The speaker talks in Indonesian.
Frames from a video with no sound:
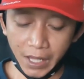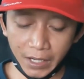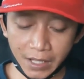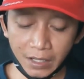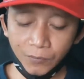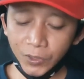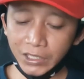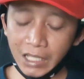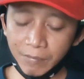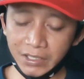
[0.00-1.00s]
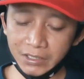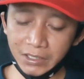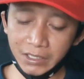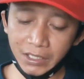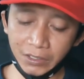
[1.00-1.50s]
harga kemungkinan
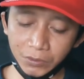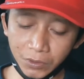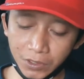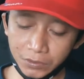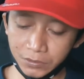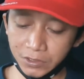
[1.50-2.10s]
masih turun